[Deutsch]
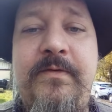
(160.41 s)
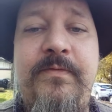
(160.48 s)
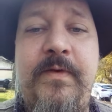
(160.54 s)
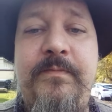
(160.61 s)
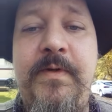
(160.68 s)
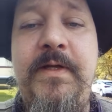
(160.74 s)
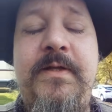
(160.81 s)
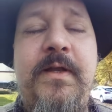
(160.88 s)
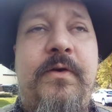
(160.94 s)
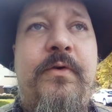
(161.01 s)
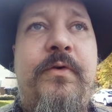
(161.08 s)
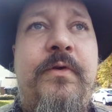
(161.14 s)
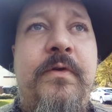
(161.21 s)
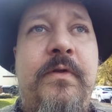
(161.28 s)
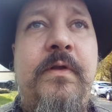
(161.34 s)
wenn wir
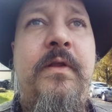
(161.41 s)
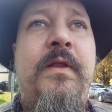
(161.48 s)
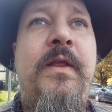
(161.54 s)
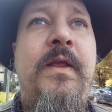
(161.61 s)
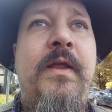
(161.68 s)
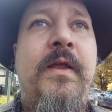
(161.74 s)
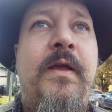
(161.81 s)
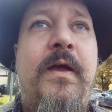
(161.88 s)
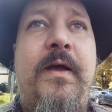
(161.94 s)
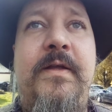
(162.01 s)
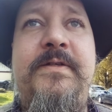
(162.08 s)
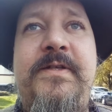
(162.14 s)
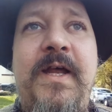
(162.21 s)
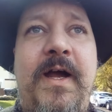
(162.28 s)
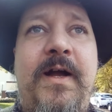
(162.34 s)
da eine
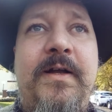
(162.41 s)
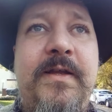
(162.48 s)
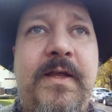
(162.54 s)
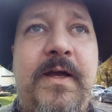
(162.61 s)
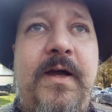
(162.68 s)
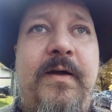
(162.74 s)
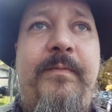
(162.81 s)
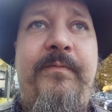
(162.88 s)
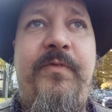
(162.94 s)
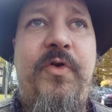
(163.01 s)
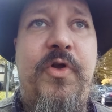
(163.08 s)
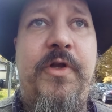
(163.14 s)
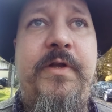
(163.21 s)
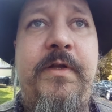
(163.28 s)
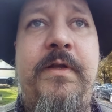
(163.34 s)
Sage haben
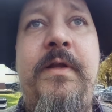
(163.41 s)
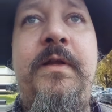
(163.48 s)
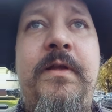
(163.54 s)
wollen,